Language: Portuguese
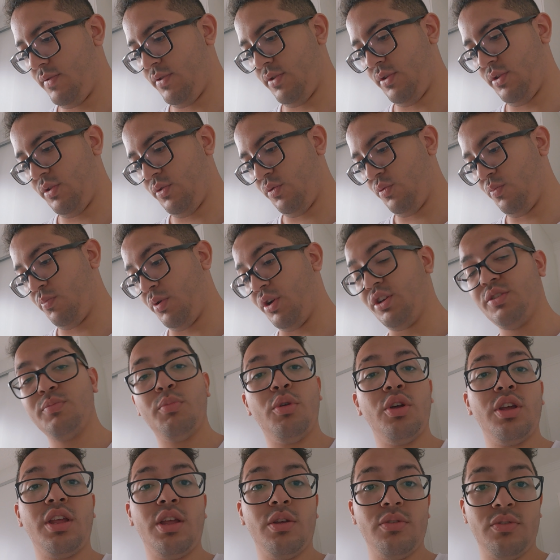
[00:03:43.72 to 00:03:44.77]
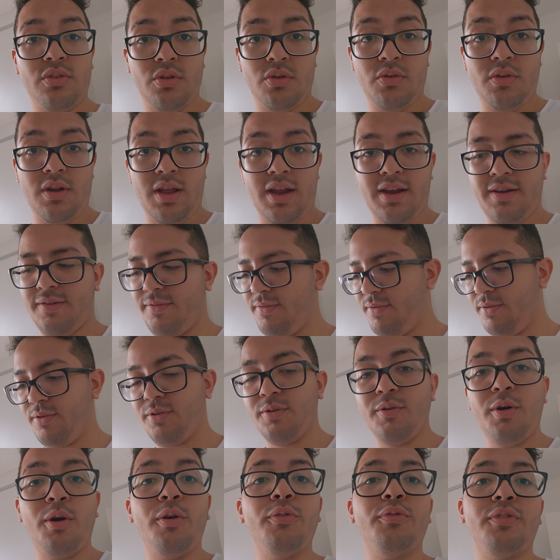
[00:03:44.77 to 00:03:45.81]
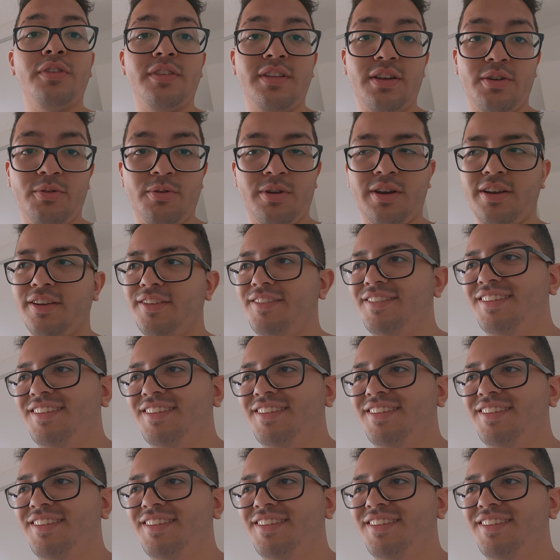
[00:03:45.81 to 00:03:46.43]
Só não pode bloquear o celular, igual eu fiz agora.